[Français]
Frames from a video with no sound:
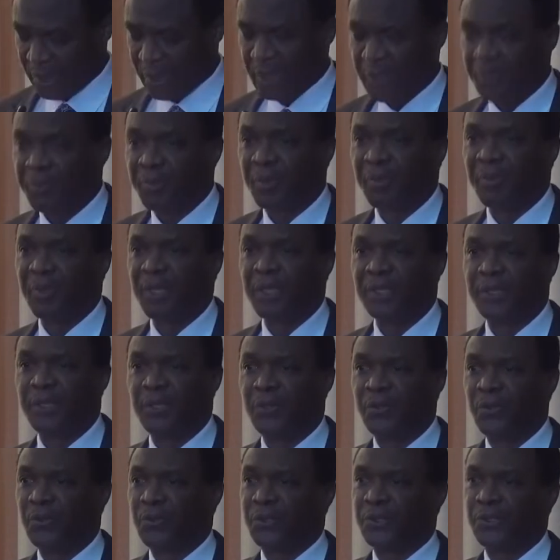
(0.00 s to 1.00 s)
équipements de
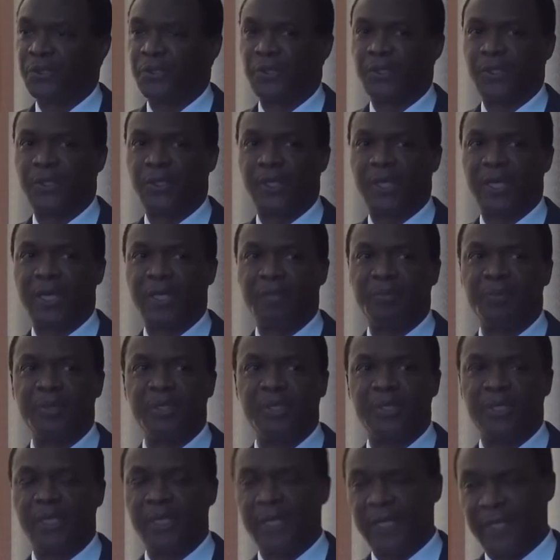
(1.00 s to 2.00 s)
notre armée
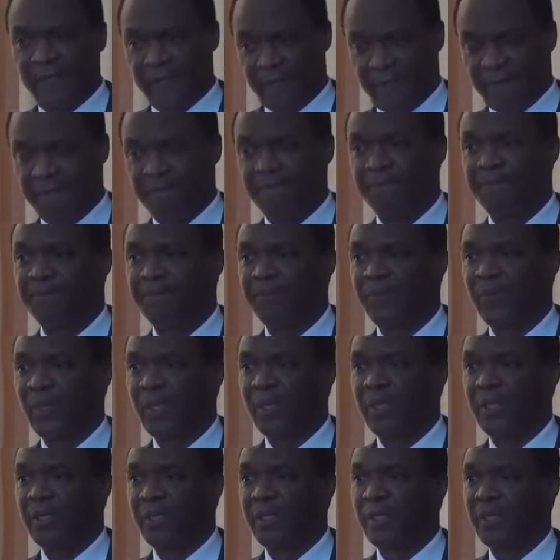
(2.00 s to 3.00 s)
de l'air,
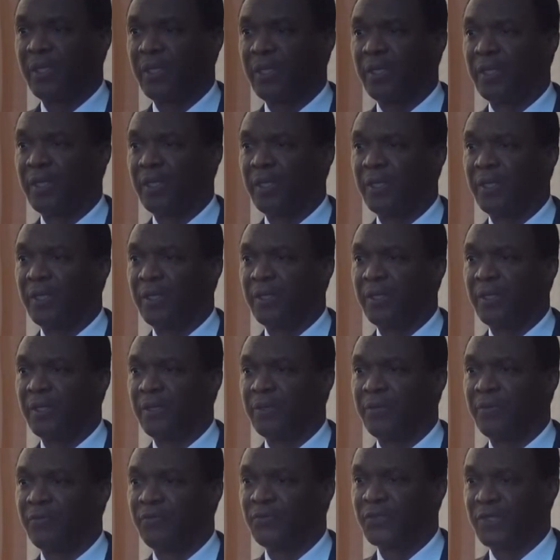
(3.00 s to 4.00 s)

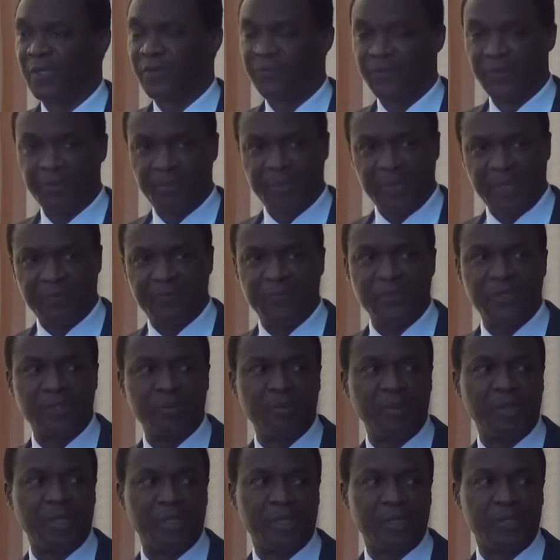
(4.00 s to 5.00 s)
et vous avez
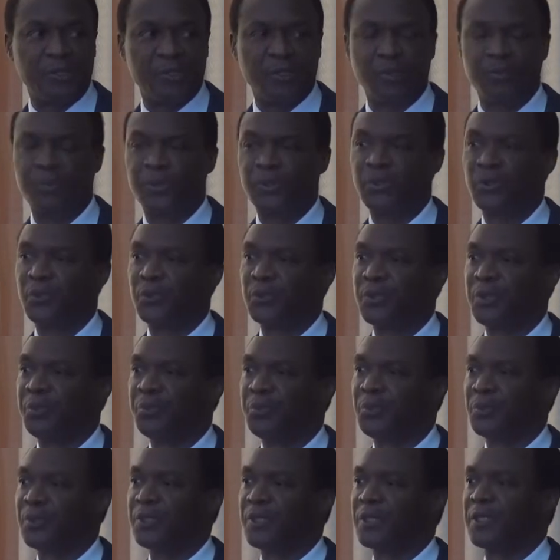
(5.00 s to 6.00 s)
parfaitement raison, monsieur le
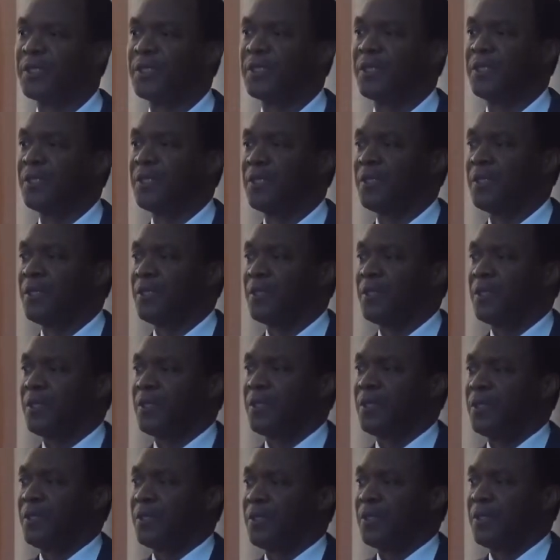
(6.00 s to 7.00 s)
député,
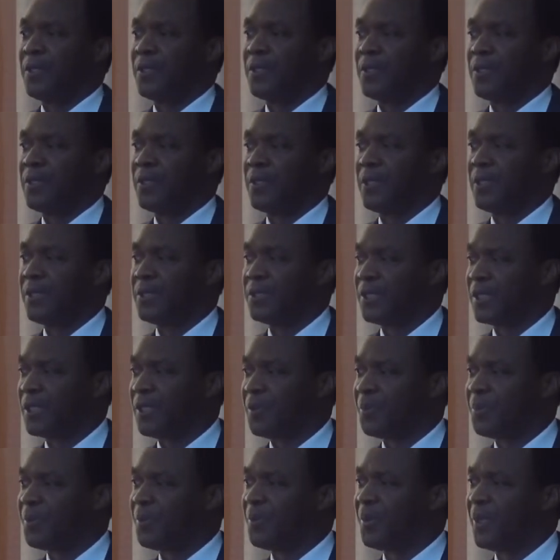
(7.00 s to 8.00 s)
les
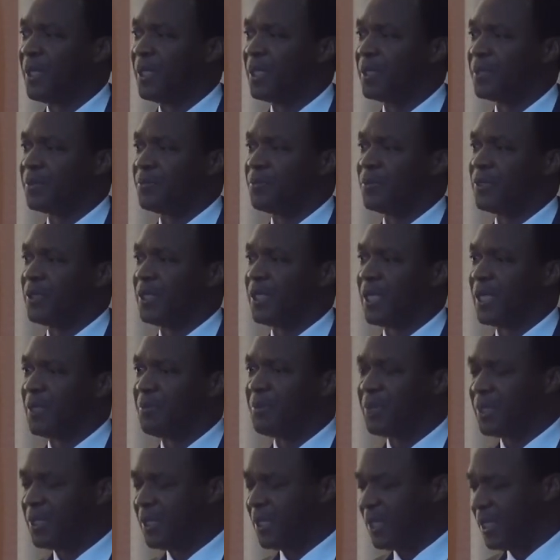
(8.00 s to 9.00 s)
équipements de
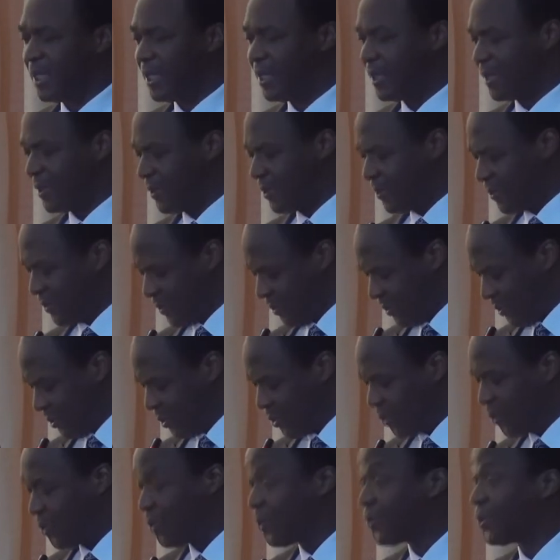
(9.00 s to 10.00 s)
l'armée de l'air
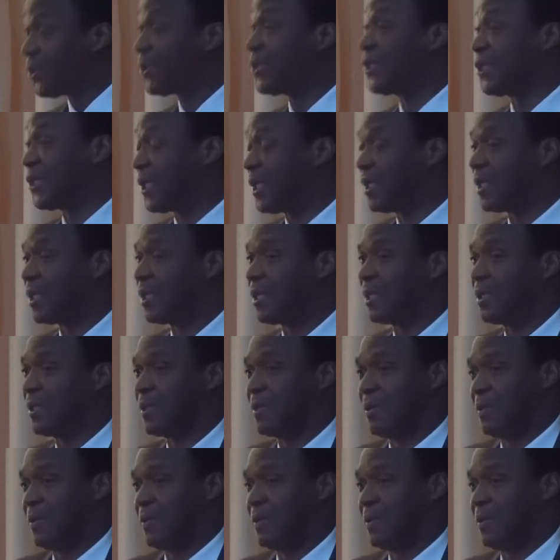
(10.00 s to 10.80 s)
coûtent cher.